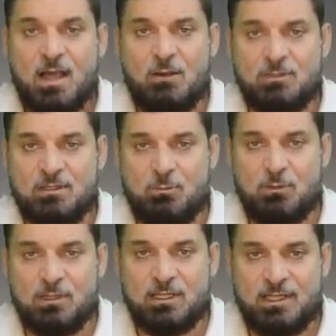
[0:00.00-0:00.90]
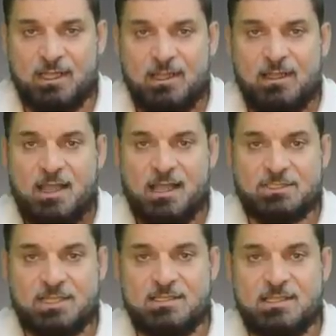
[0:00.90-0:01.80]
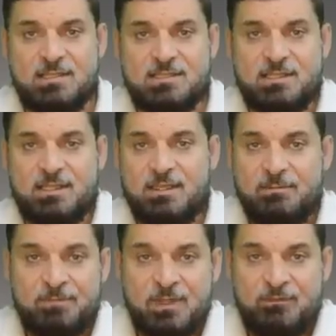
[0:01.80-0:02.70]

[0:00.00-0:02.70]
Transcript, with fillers: أو تطور القتال علشان زيلينسكي